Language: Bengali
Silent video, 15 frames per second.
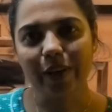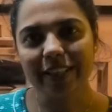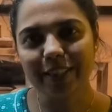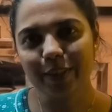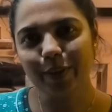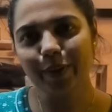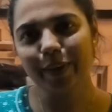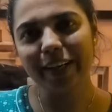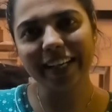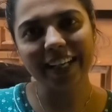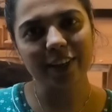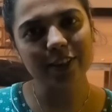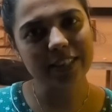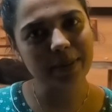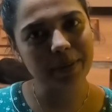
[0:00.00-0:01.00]
ওকে সো
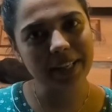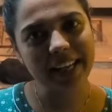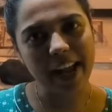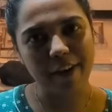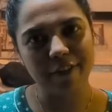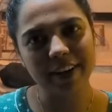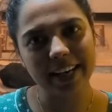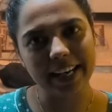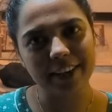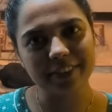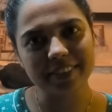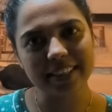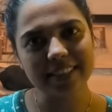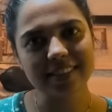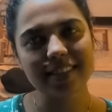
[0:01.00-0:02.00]
এটা হচ্ছে আমাদের ক্যাফেট
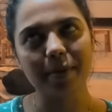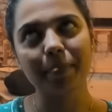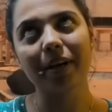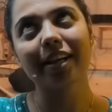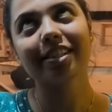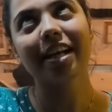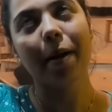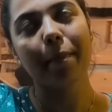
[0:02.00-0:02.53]
এন্ট্রান্স আমরা